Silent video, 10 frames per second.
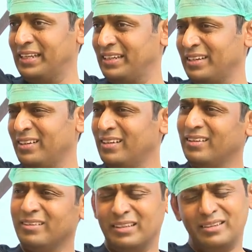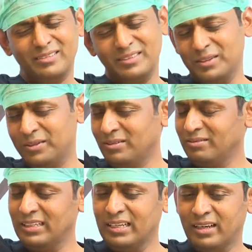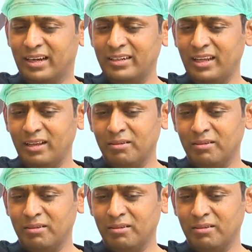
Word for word: దీనికి సో అంటే